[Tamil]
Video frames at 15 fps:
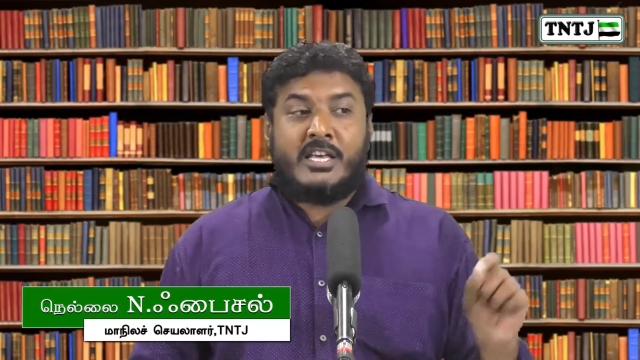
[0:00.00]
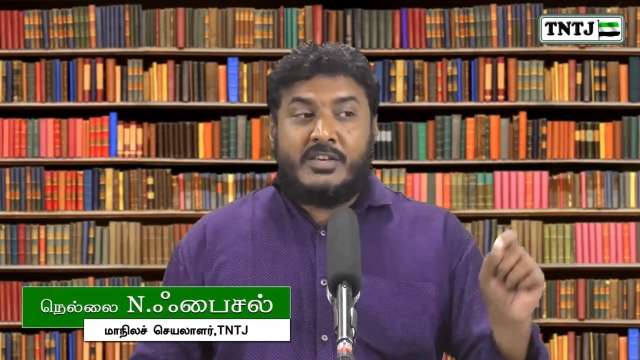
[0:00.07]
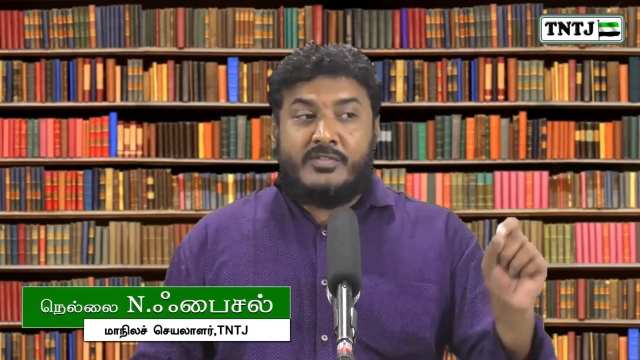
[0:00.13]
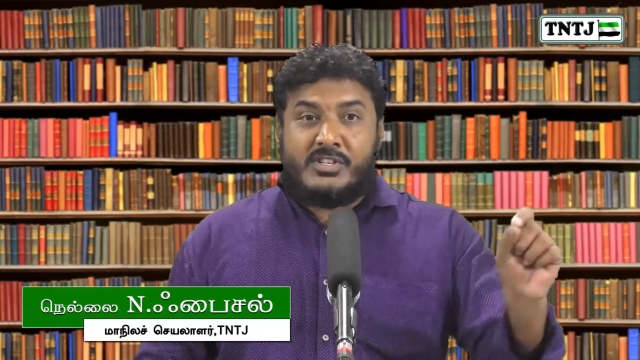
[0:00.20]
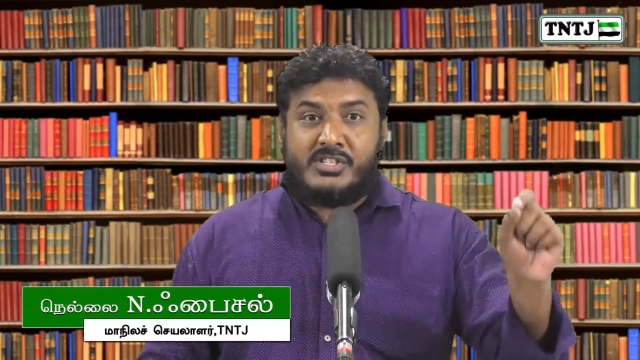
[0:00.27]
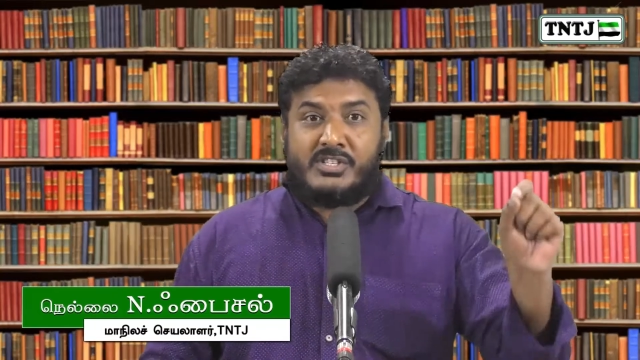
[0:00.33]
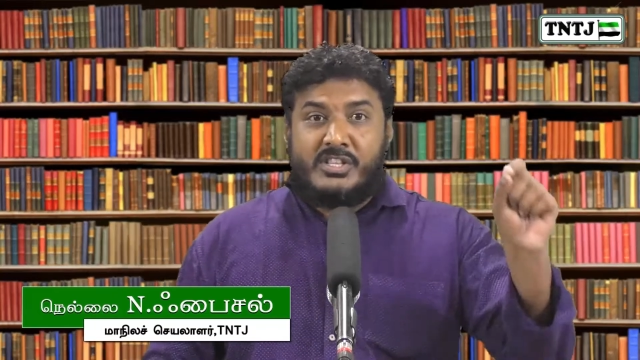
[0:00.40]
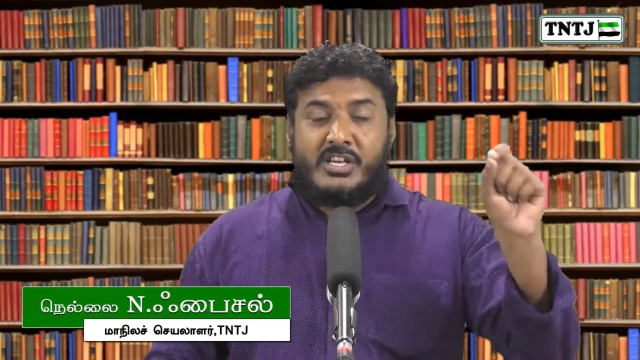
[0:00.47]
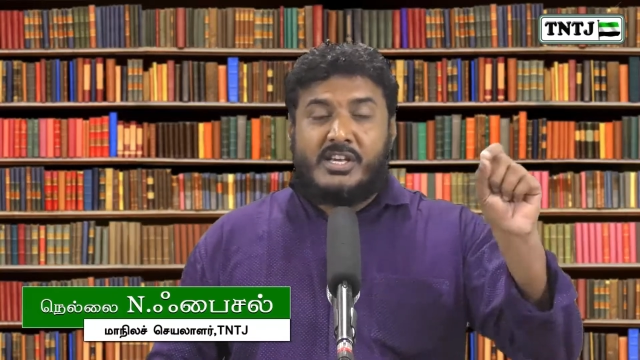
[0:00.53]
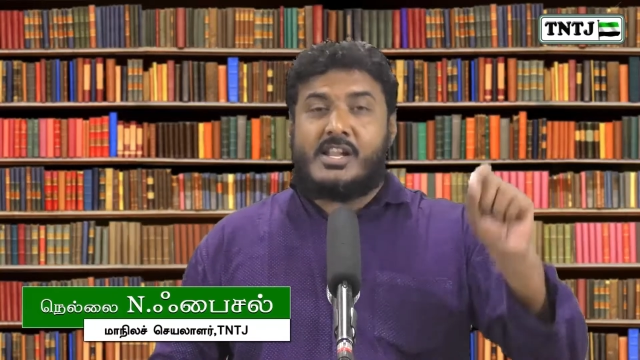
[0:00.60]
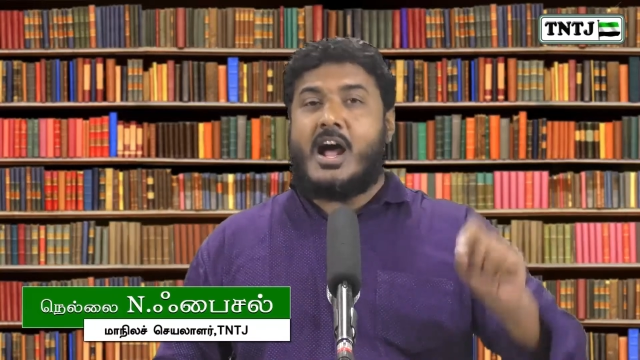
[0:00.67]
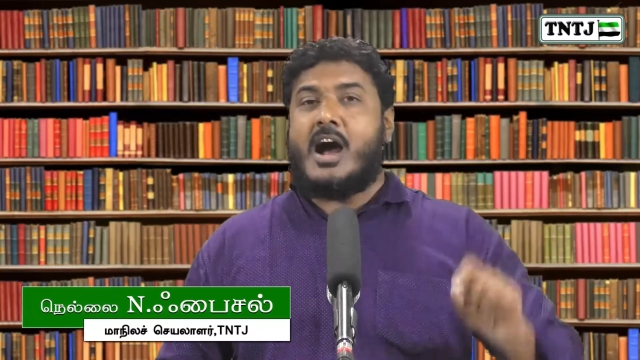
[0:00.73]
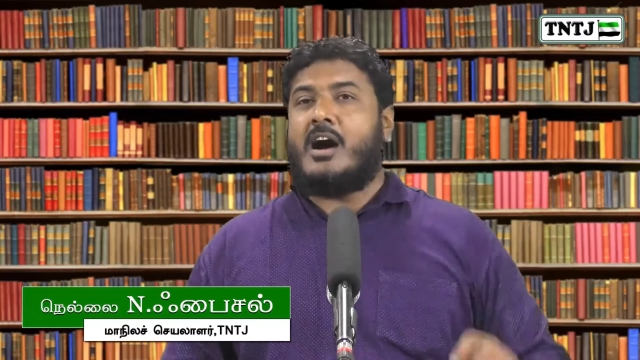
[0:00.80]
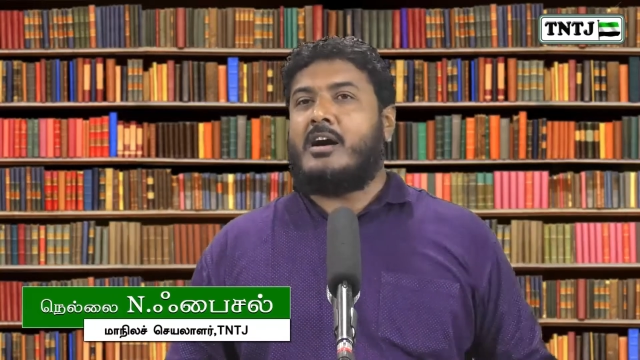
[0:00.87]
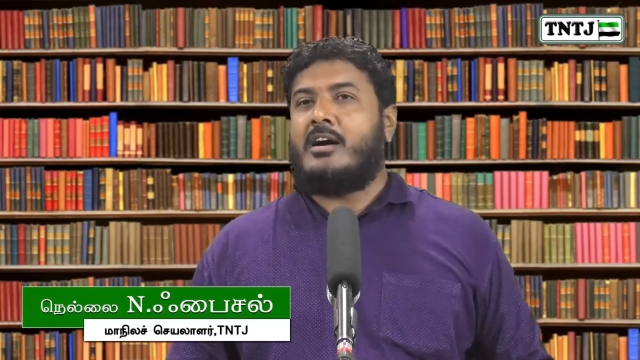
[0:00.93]
இவன்
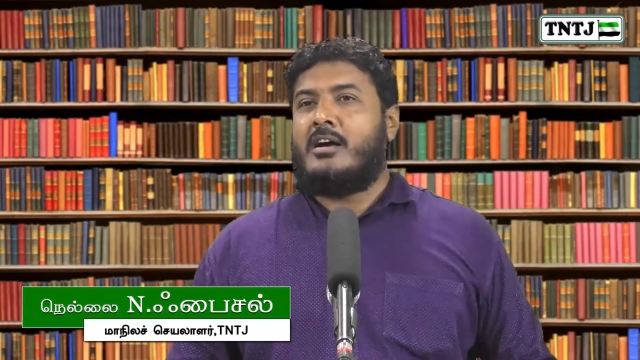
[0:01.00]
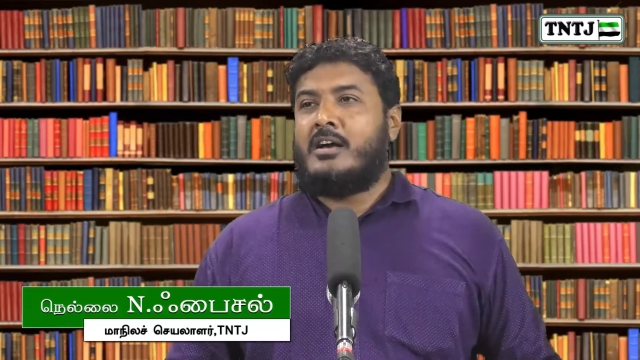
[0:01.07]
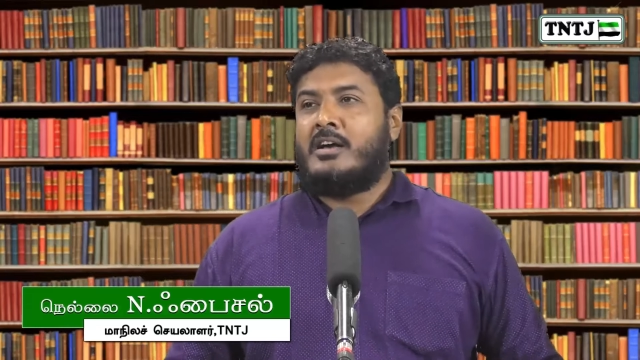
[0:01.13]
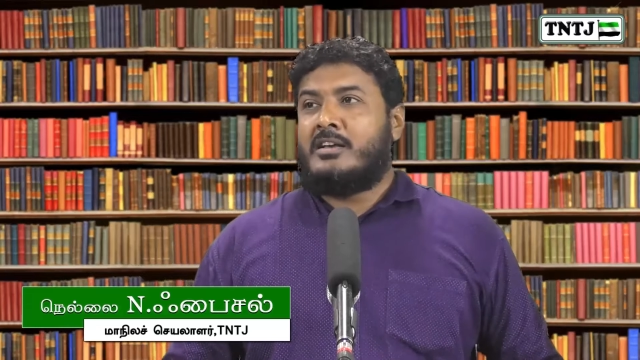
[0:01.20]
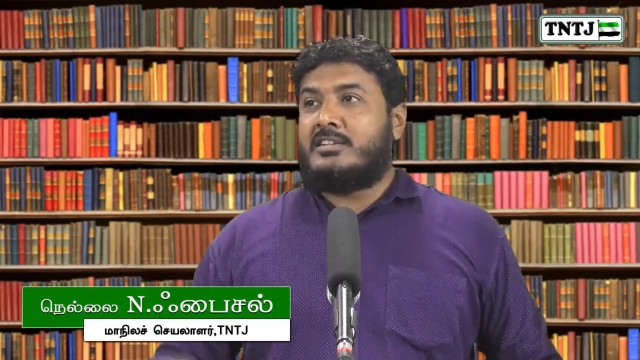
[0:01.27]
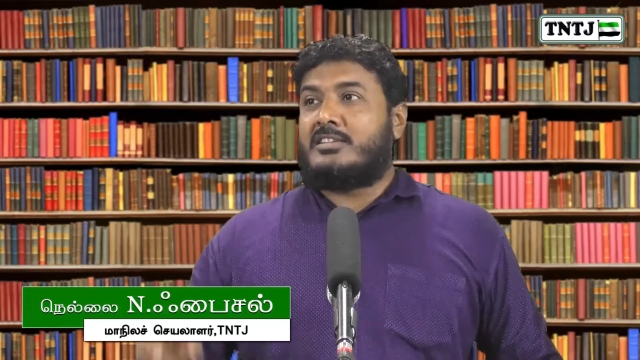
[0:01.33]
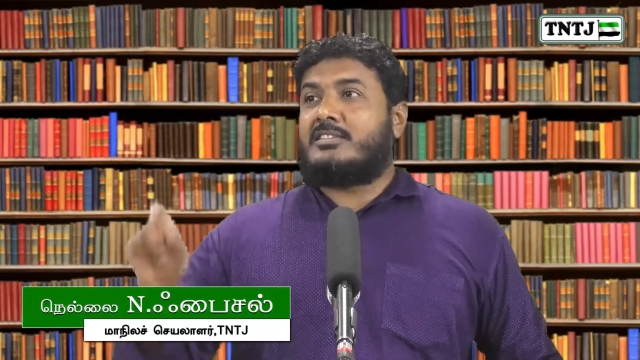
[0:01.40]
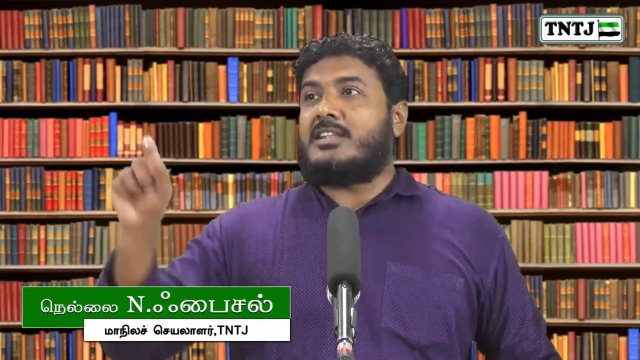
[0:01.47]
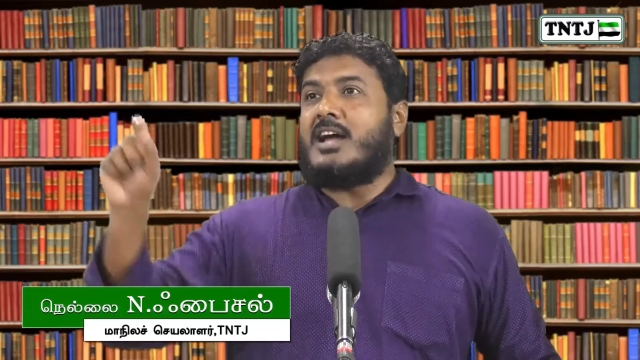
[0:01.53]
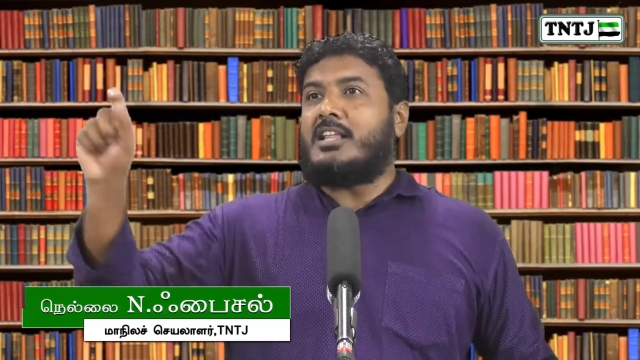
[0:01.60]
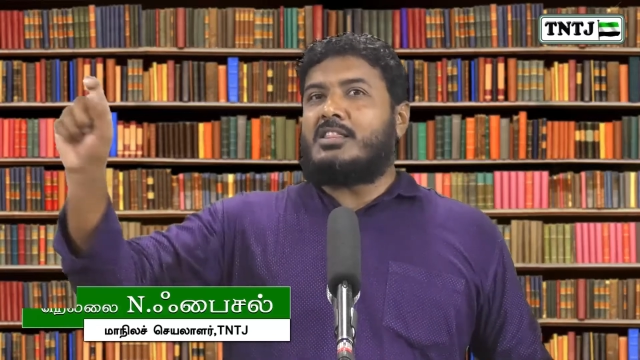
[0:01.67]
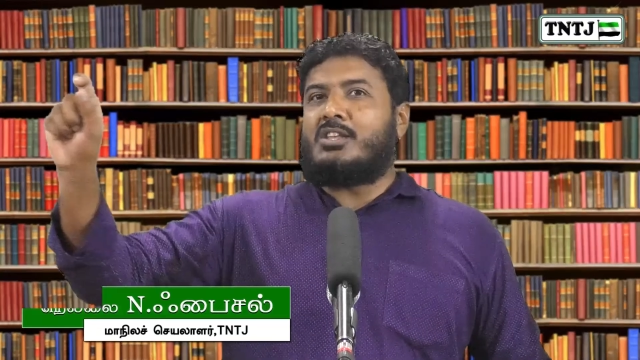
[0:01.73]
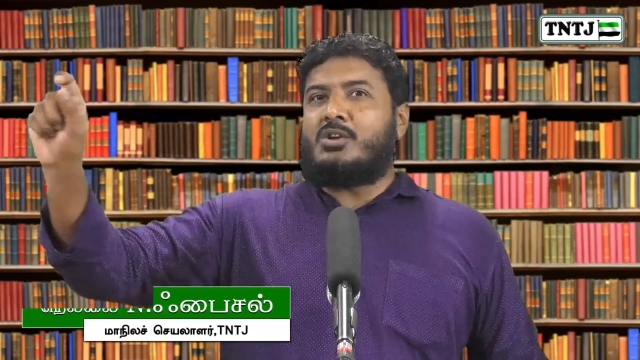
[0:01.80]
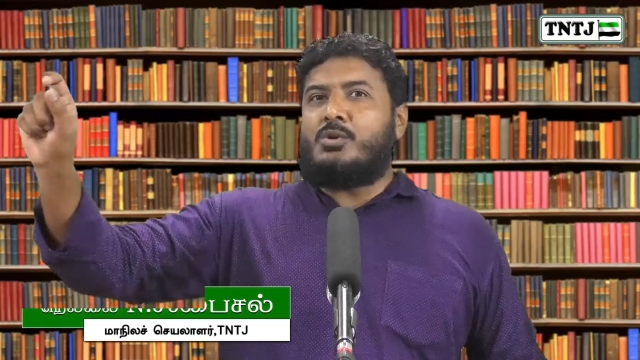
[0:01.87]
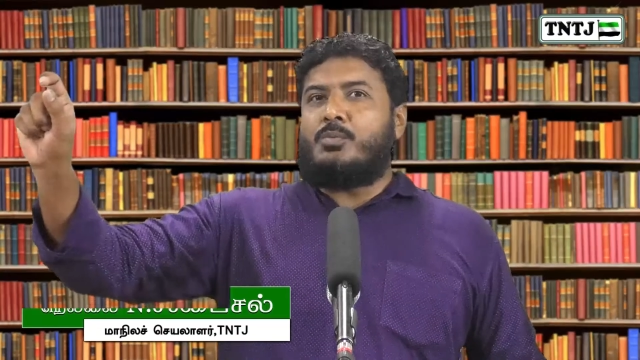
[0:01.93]
சிந்திக்கிறான்
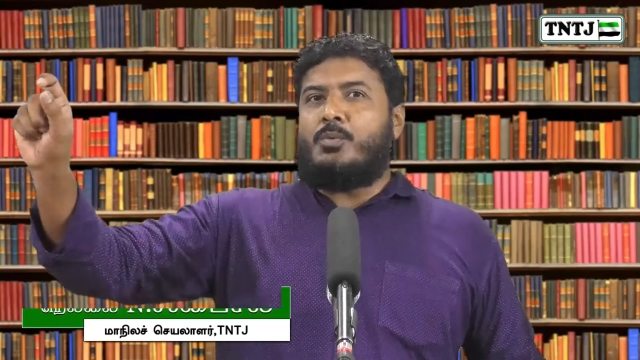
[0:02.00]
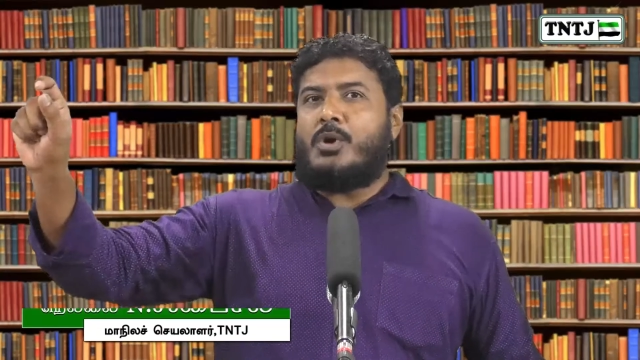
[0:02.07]
இஸ்லாத்திற்கு